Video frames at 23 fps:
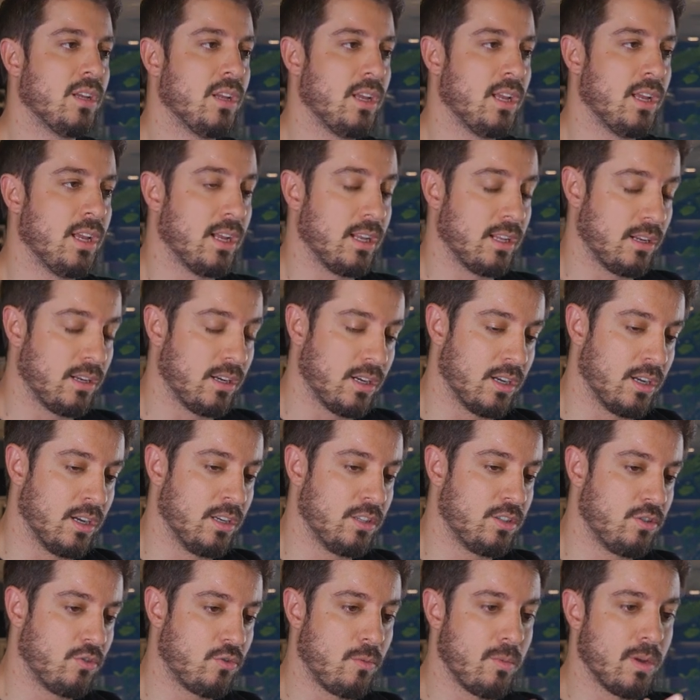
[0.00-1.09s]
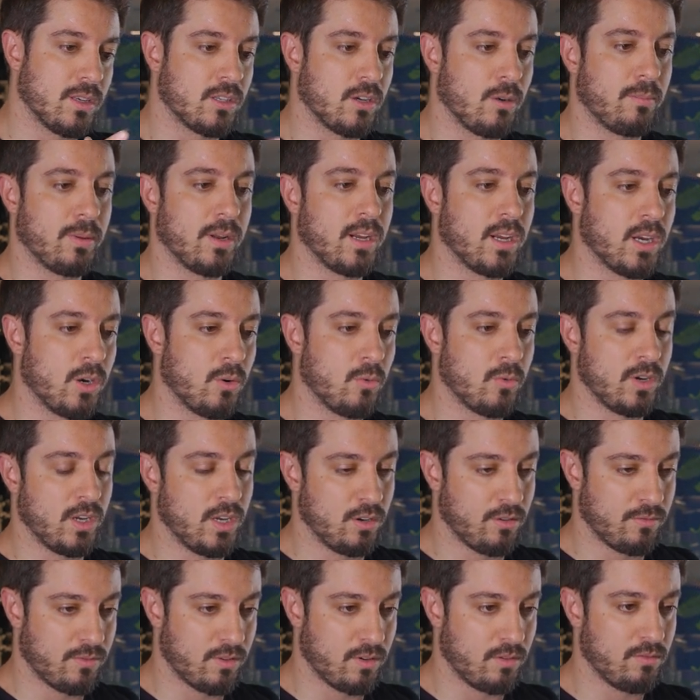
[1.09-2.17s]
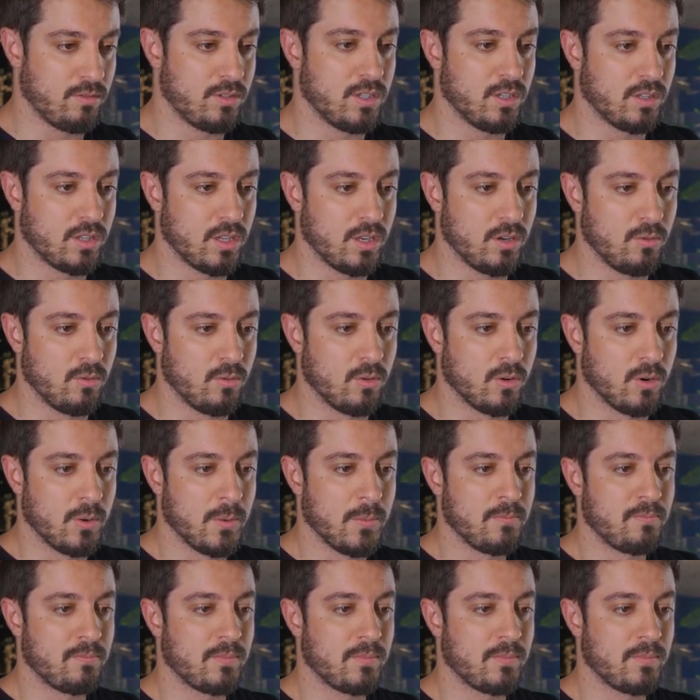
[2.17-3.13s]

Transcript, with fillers: é, antes de começar o pregão e no final do dia anterior,